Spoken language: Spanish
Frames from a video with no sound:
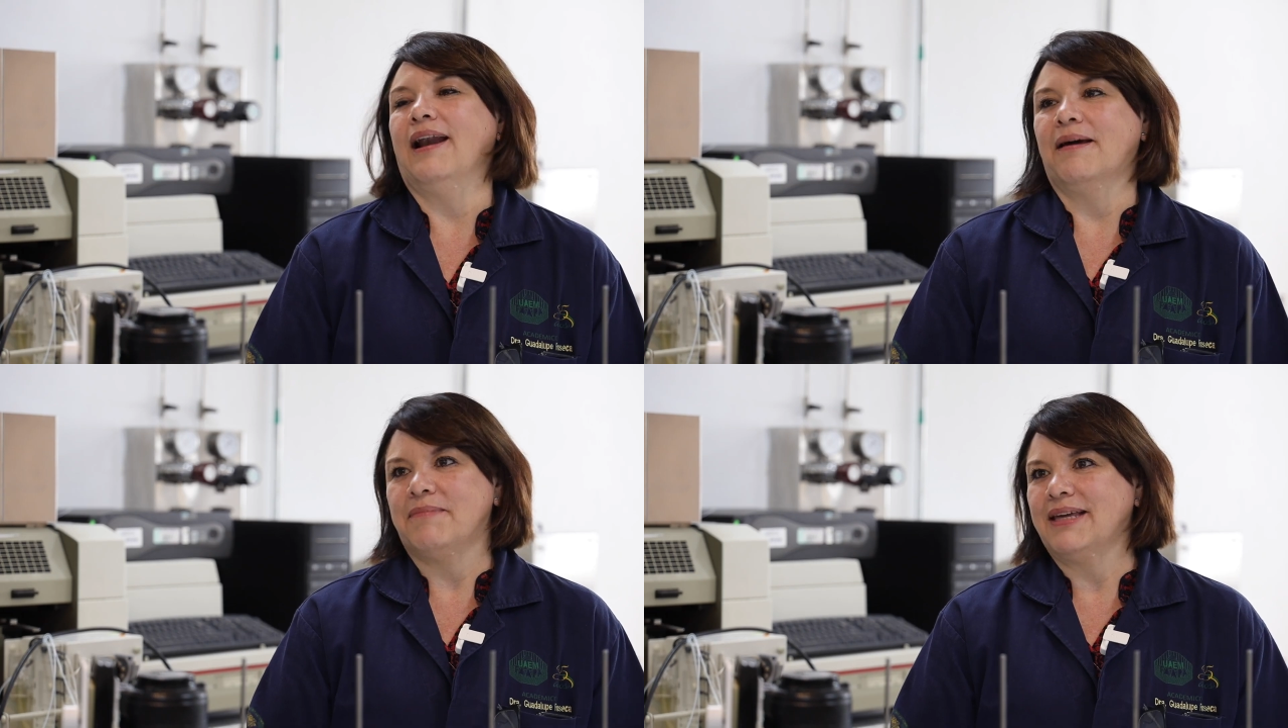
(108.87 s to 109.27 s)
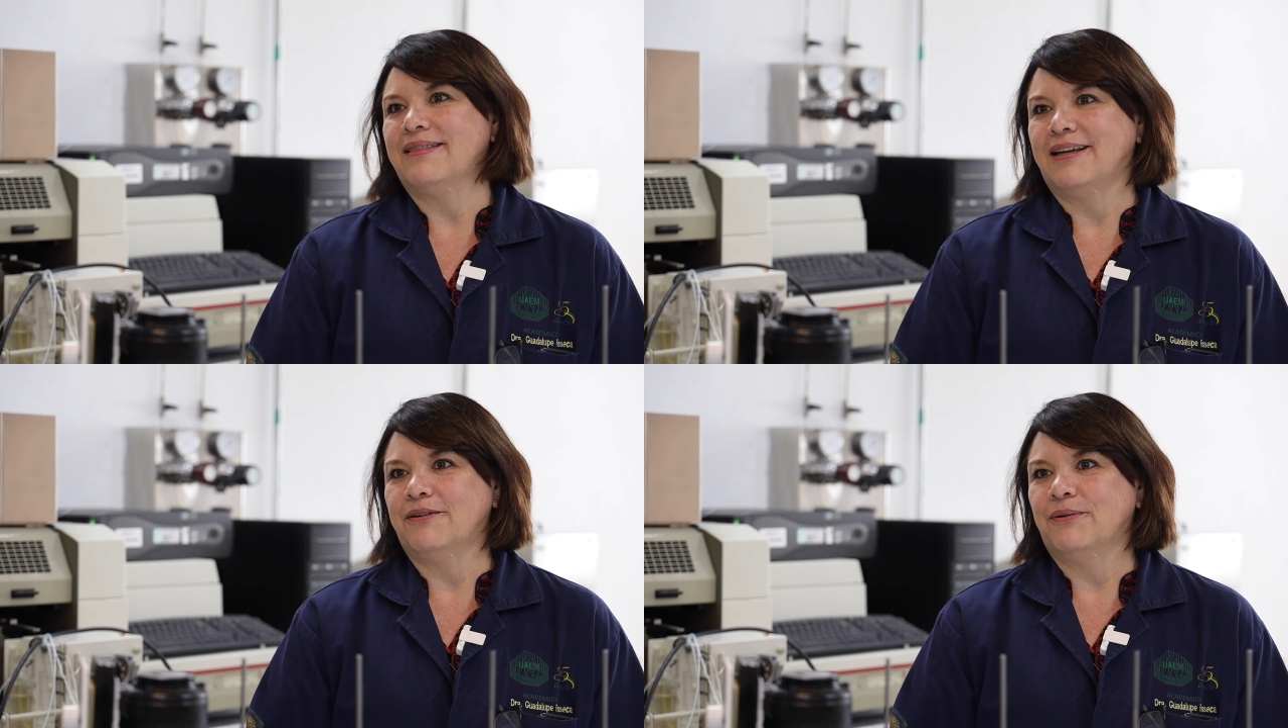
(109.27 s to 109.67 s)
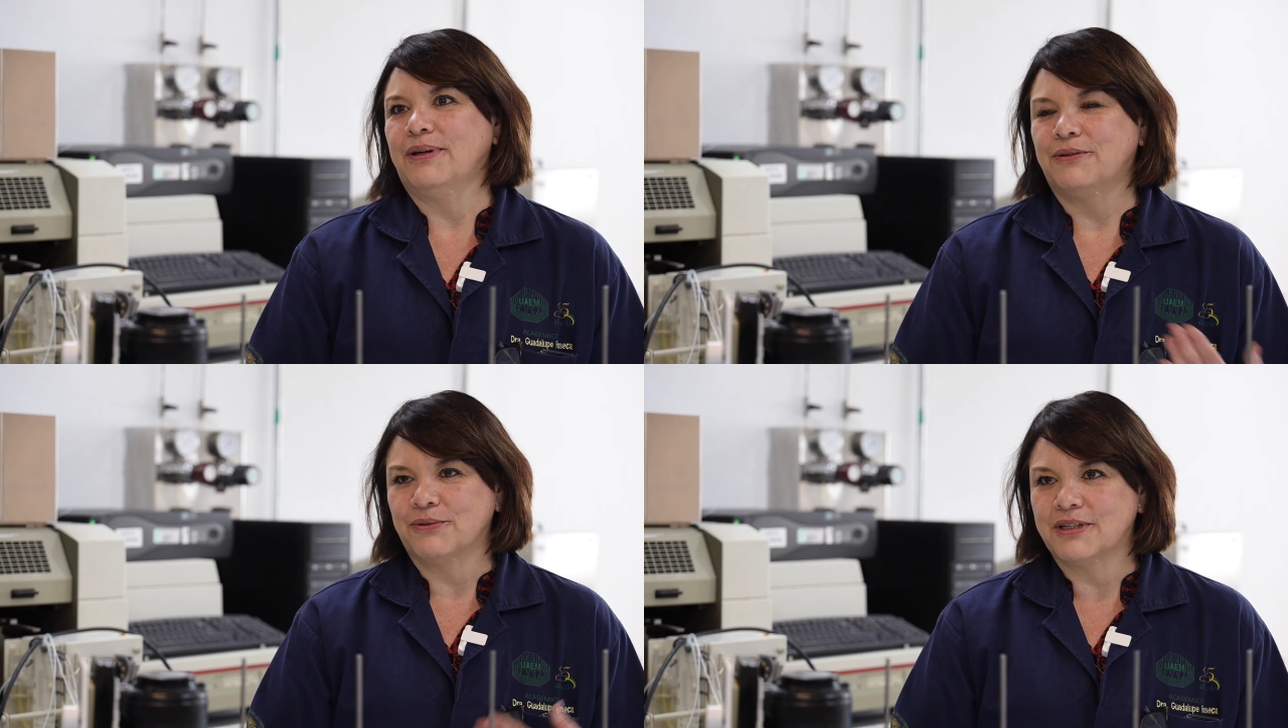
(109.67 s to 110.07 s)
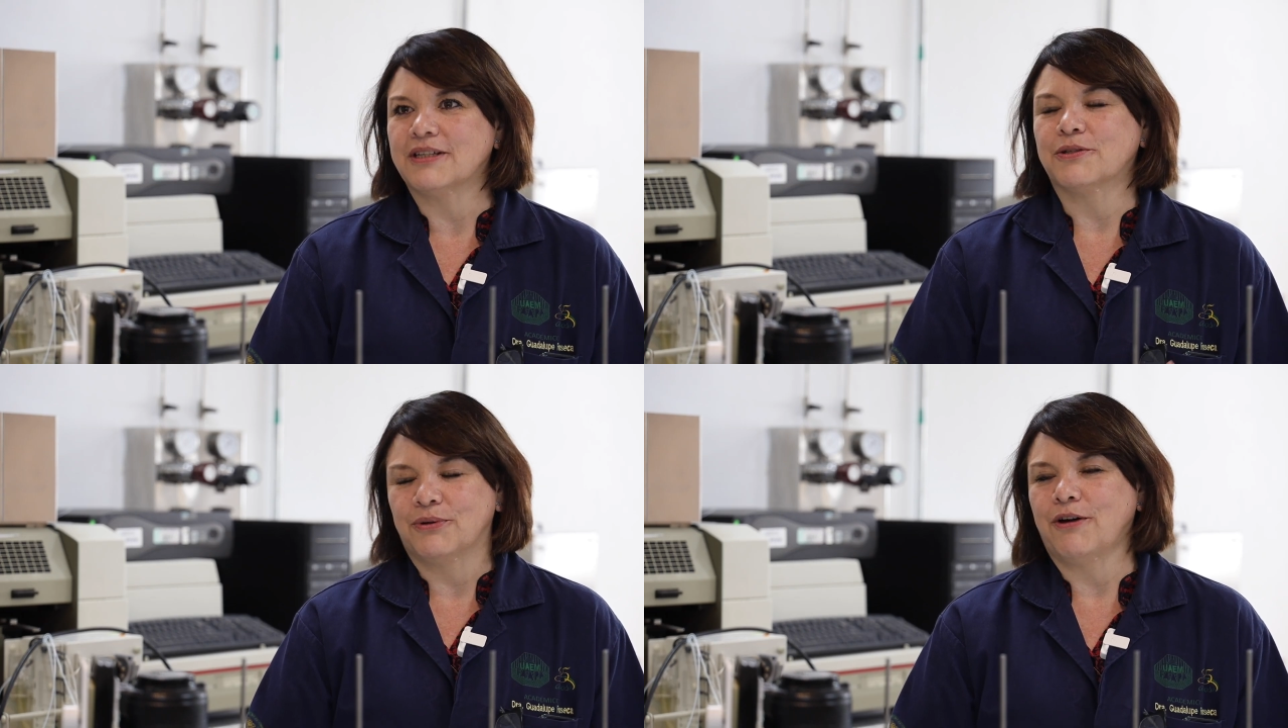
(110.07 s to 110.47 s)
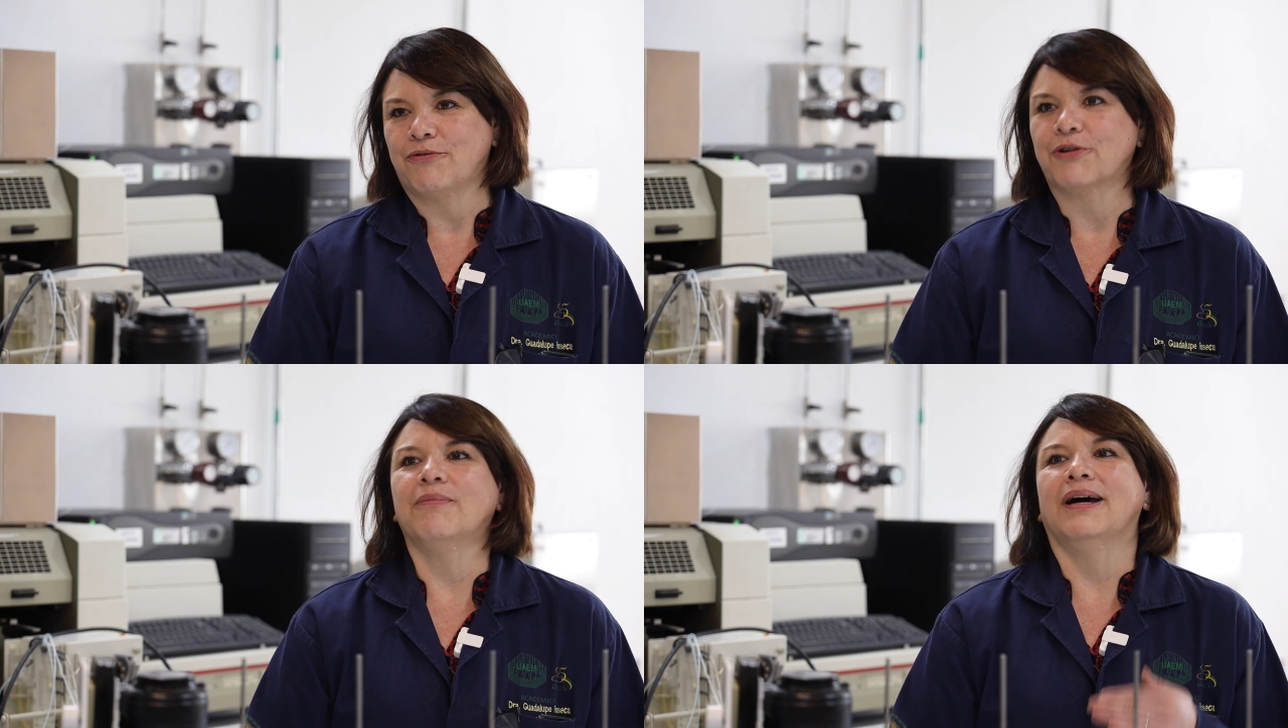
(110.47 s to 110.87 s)
al ambiente, ¿no? Entonces es una
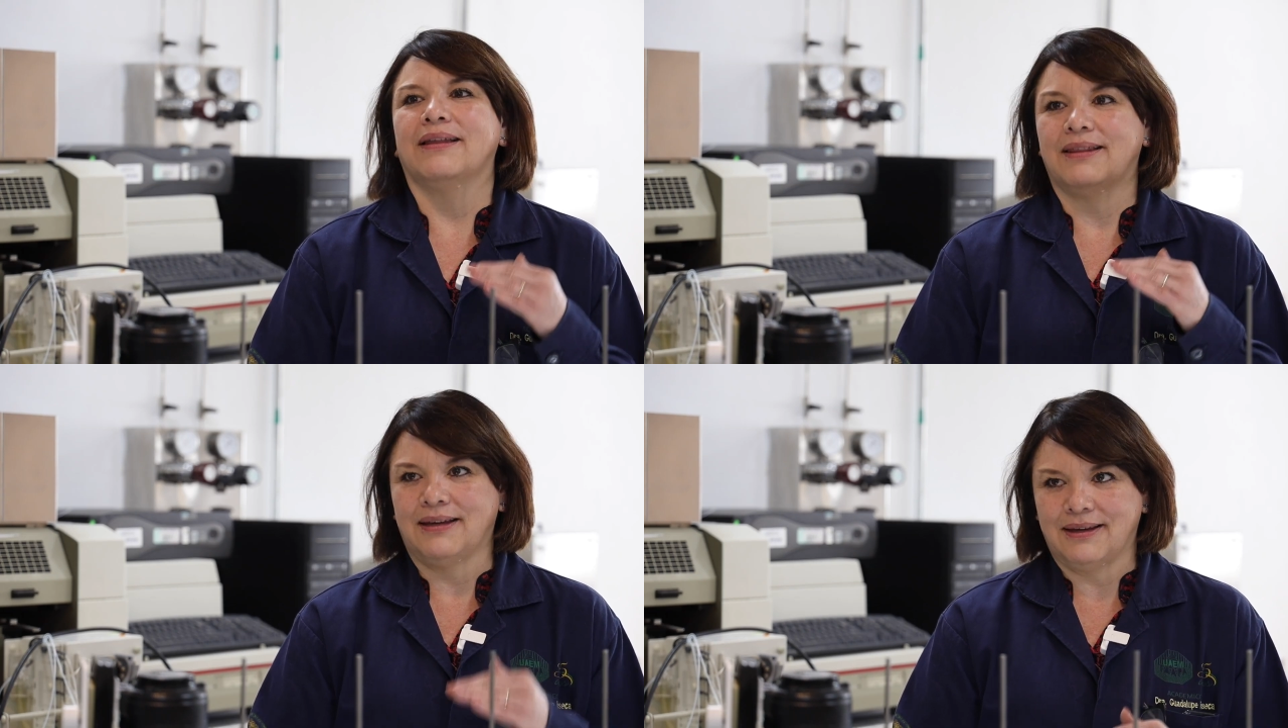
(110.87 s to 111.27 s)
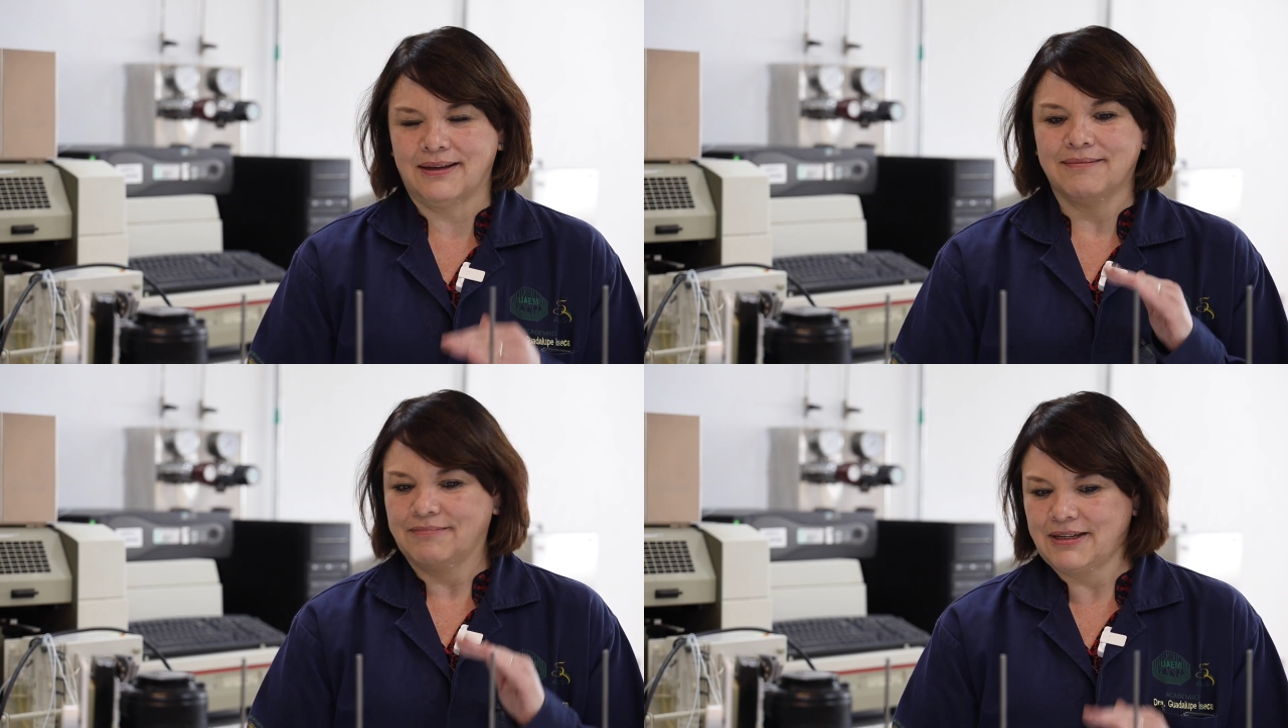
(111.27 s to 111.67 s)
forma de